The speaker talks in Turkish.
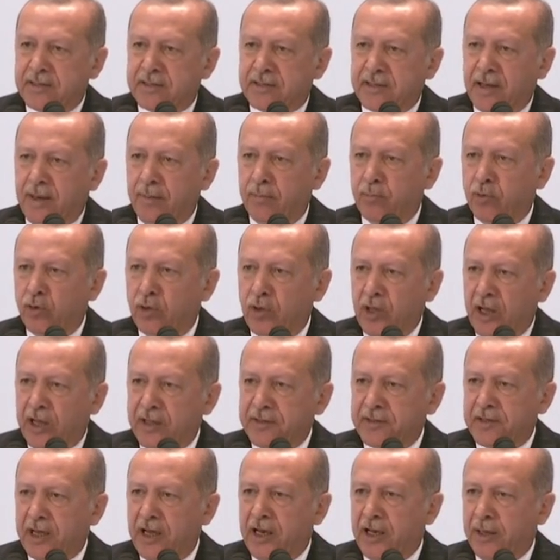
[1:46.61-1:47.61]
İstanbul,
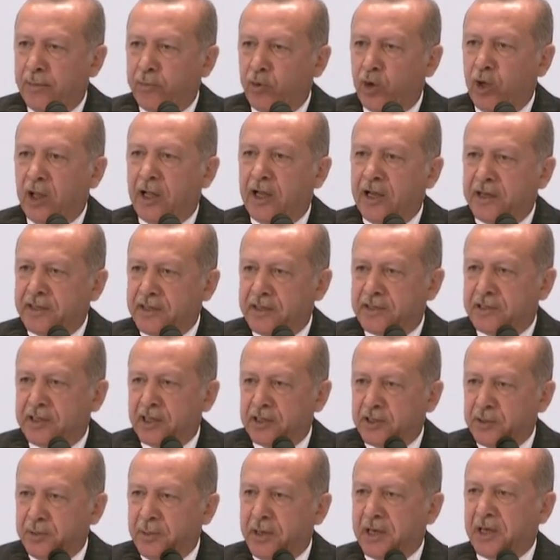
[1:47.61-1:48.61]
Antalya buralarda
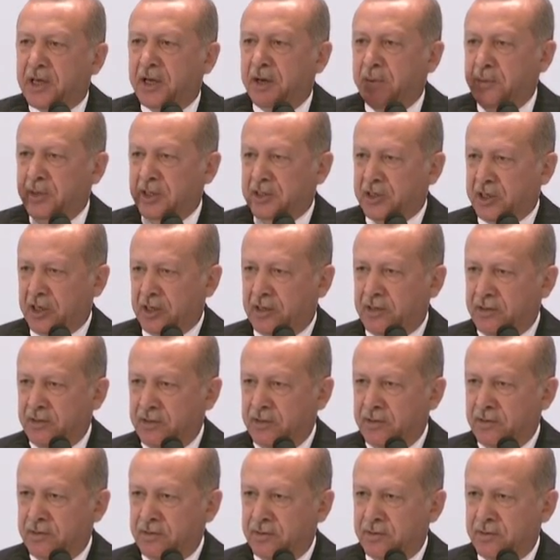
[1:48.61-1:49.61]
seçime girmeyecek.